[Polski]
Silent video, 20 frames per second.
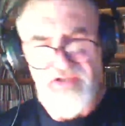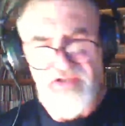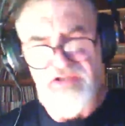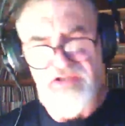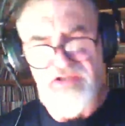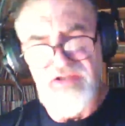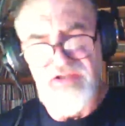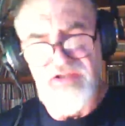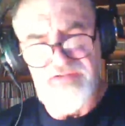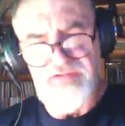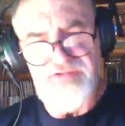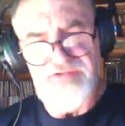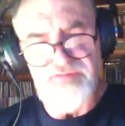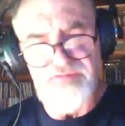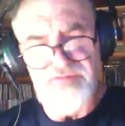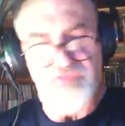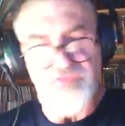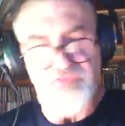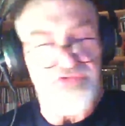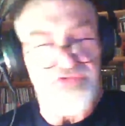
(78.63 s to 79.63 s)
e, jej
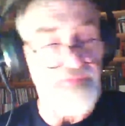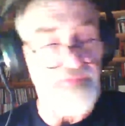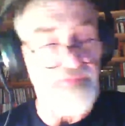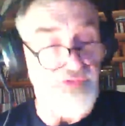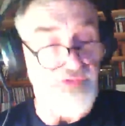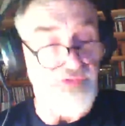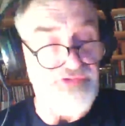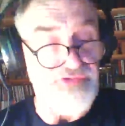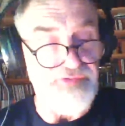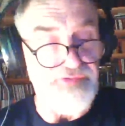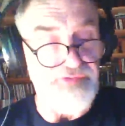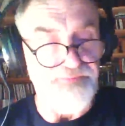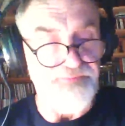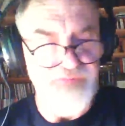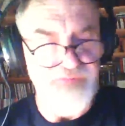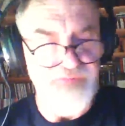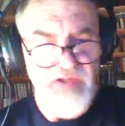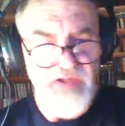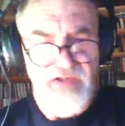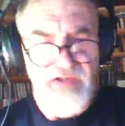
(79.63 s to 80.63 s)
możliwości.
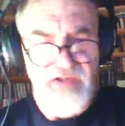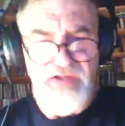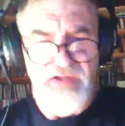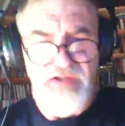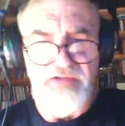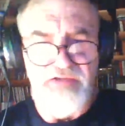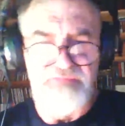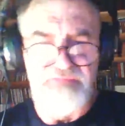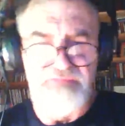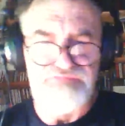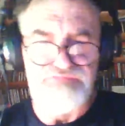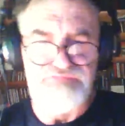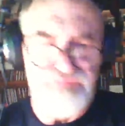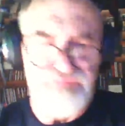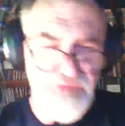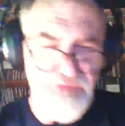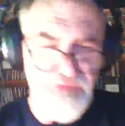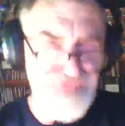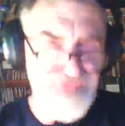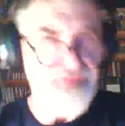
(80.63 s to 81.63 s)
E,
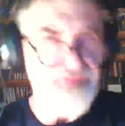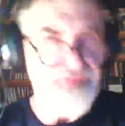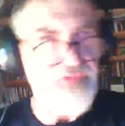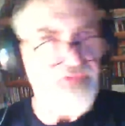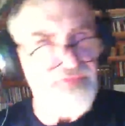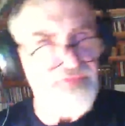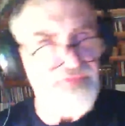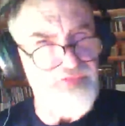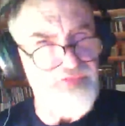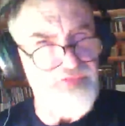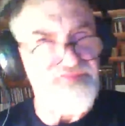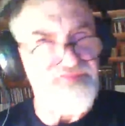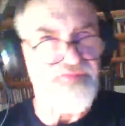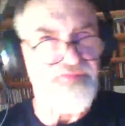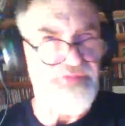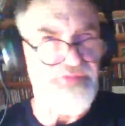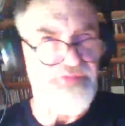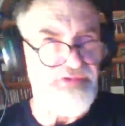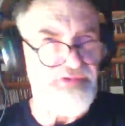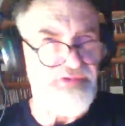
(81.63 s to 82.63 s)
proszę porównać
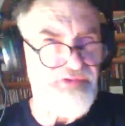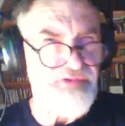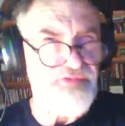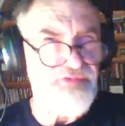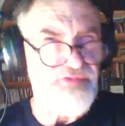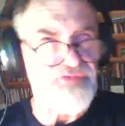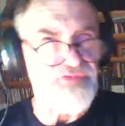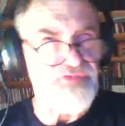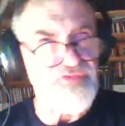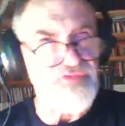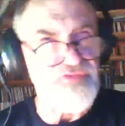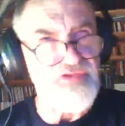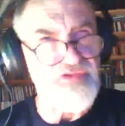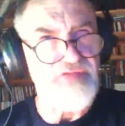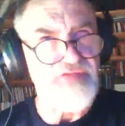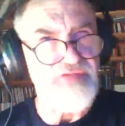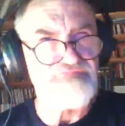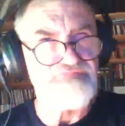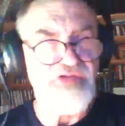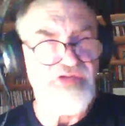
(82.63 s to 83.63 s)
sobie jedno i drugie.
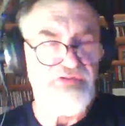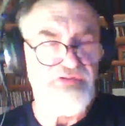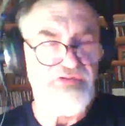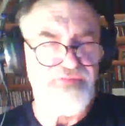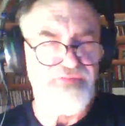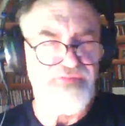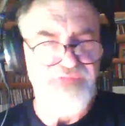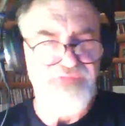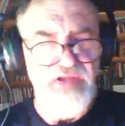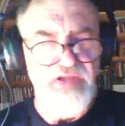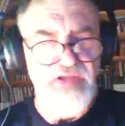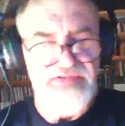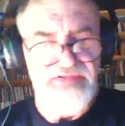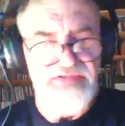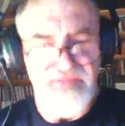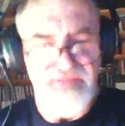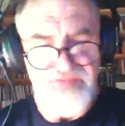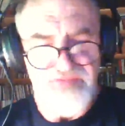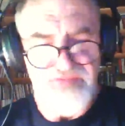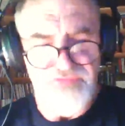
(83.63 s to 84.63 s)

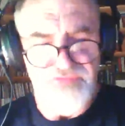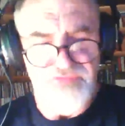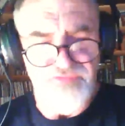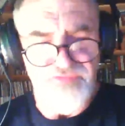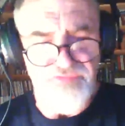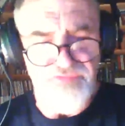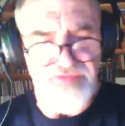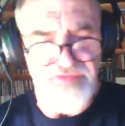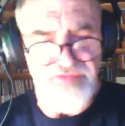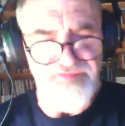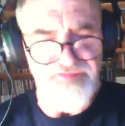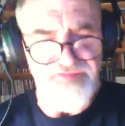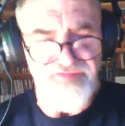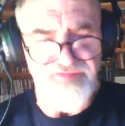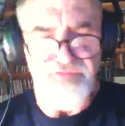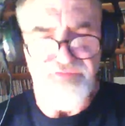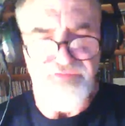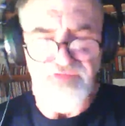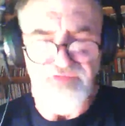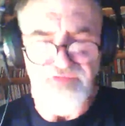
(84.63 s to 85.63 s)
Tamten utwór jest
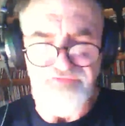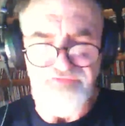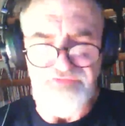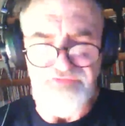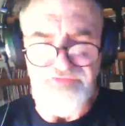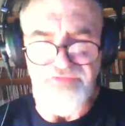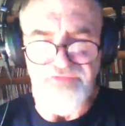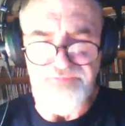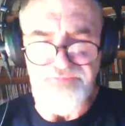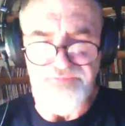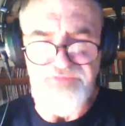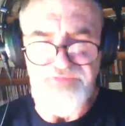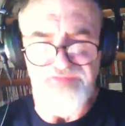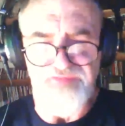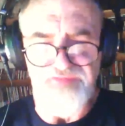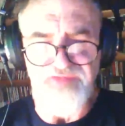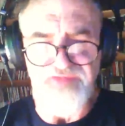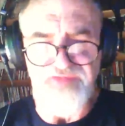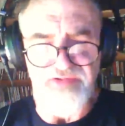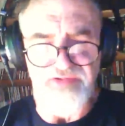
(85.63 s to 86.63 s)
łatwy do
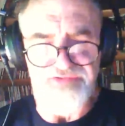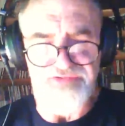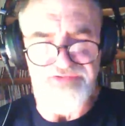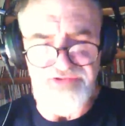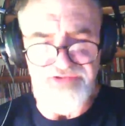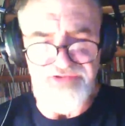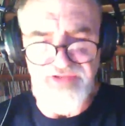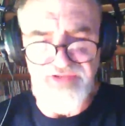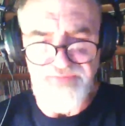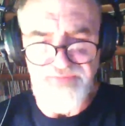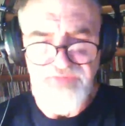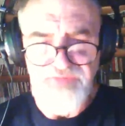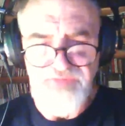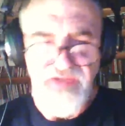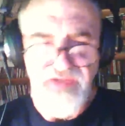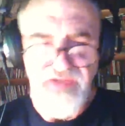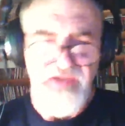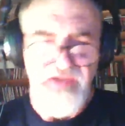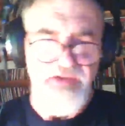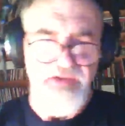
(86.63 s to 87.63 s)
znalezienia.
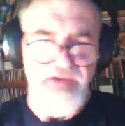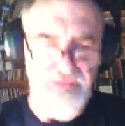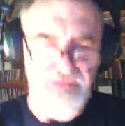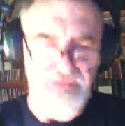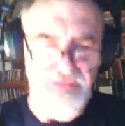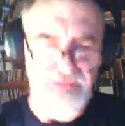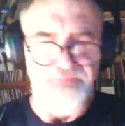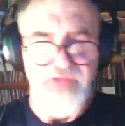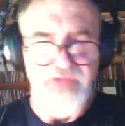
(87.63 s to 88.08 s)
No,